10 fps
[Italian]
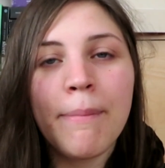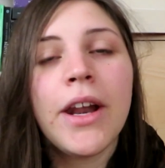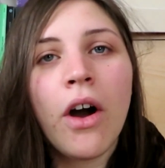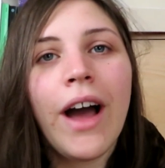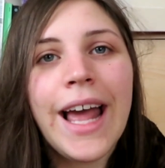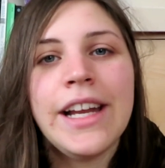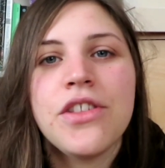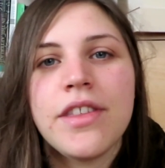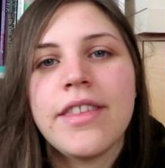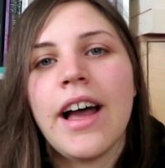però è
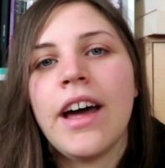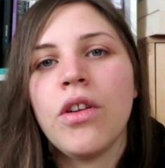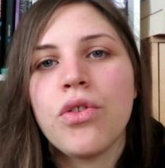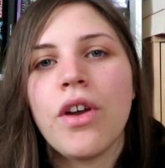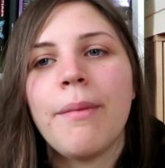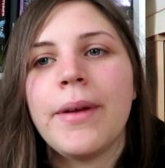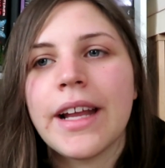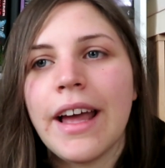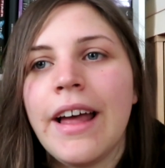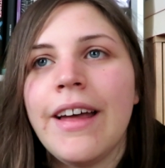necessario, cioè
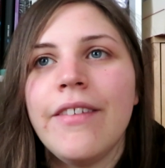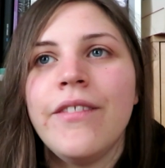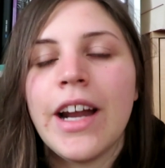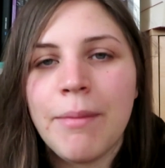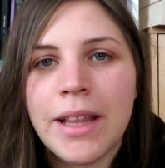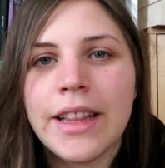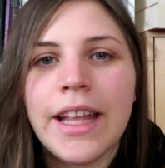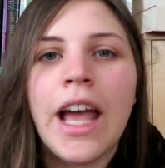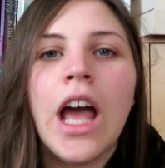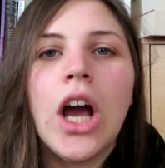perché
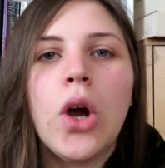veramente